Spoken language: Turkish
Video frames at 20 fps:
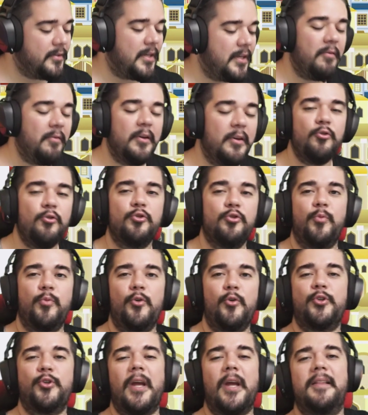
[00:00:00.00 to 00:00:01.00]
Sevgili YouTube
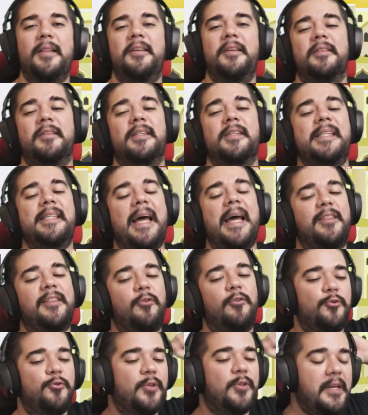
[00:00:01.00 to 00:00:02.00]
hoş geldin.
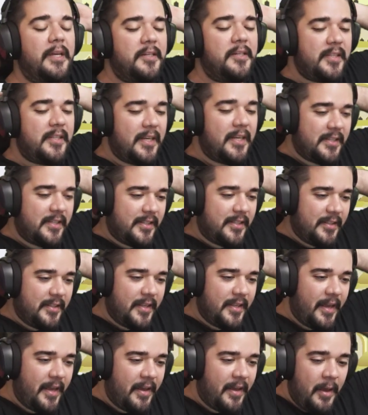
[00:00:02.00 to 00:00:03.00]
Sert Nostalji
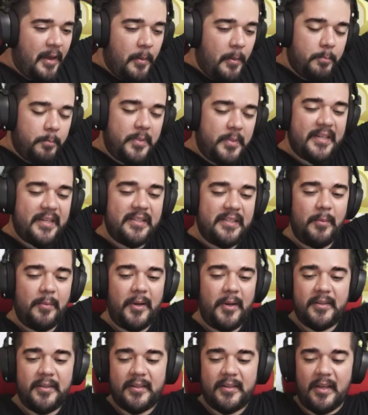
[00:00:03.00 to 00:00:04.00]
serisinde bir
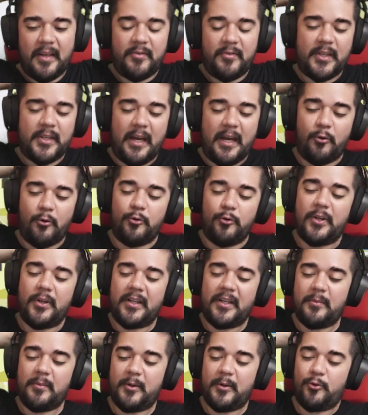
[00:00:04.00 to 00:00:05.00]
zamanların efsane
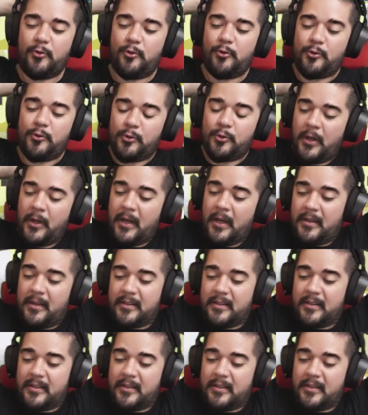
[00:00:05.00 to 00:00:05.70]
oyunlarına bakıyoruz.